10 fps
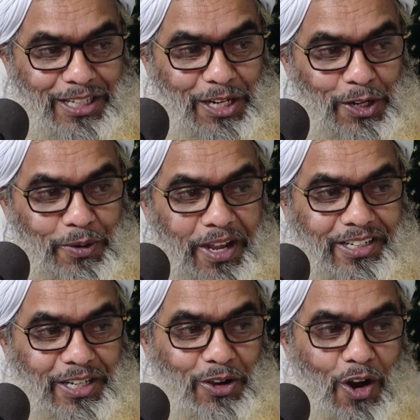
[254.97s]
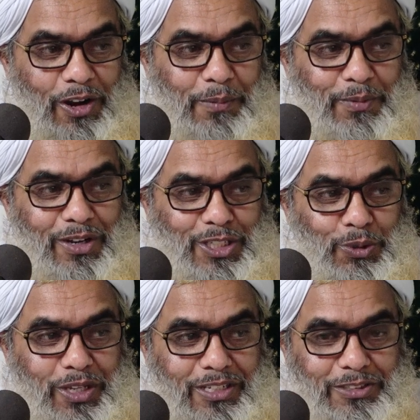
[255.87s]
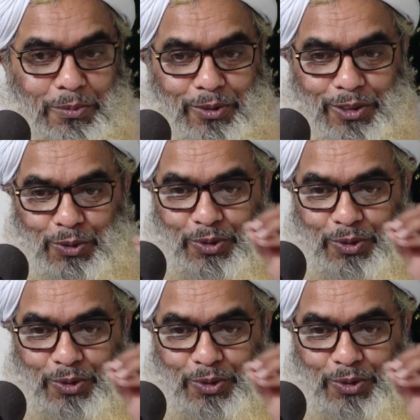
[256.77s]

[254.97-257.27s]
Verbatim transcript: তিনিও একটি অনাবিল সুখের জীবন